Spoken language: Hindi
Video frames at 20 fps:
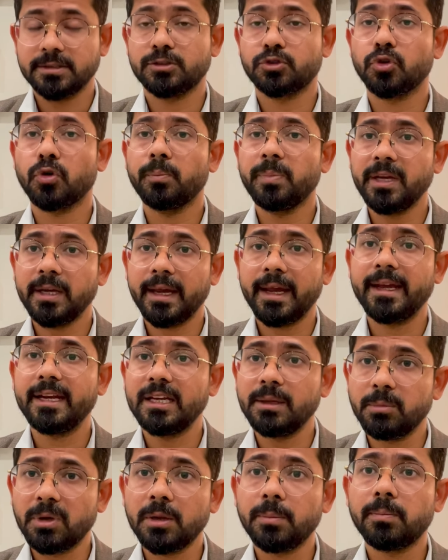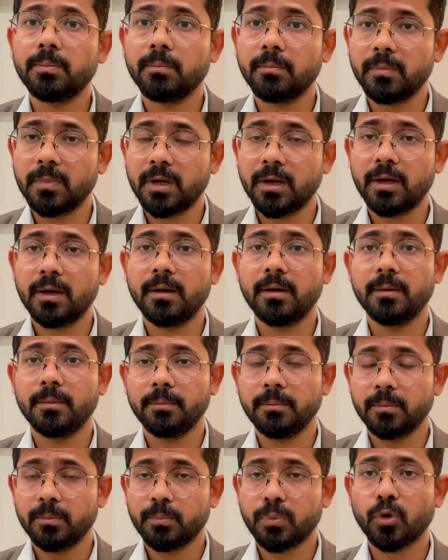जो भी एनिमल
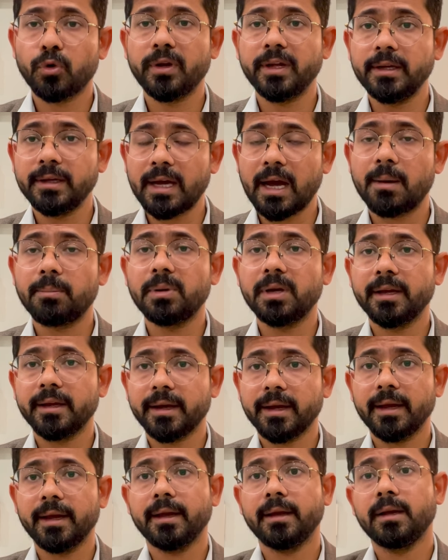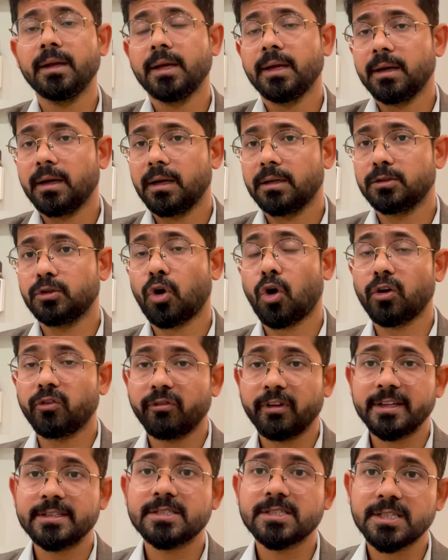प्रोटीन आप ले रहे हैं नॉन
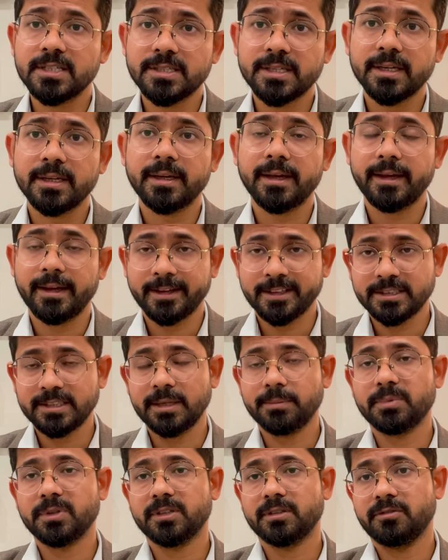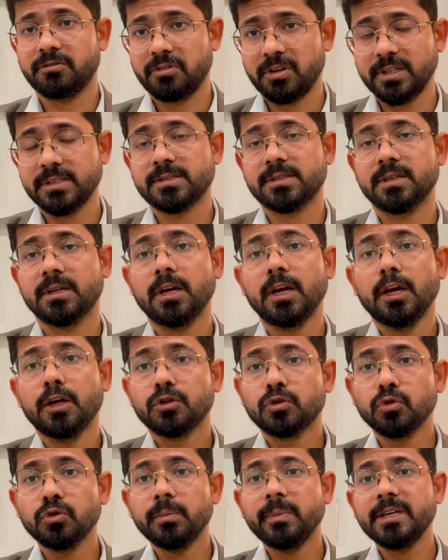वेज चीज़ें एक्सेप्ट फिश
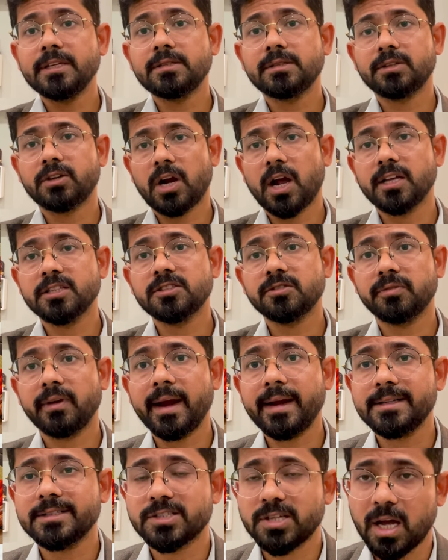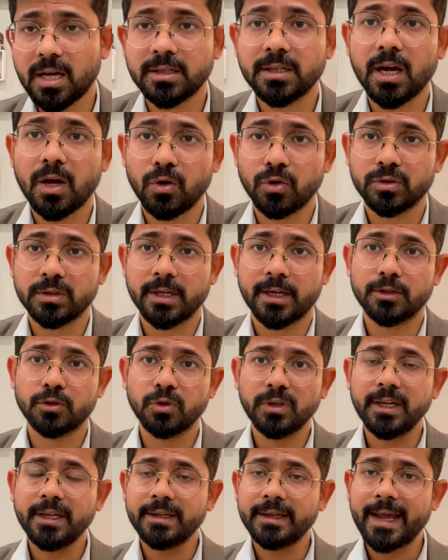तो उनमें ट्रांस फैट ज़्यादा होता है तो
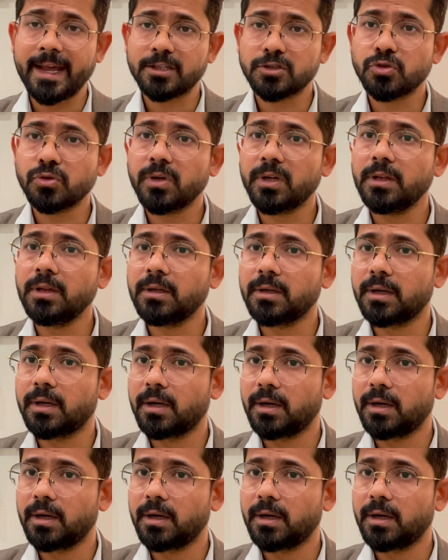ये नेचुरल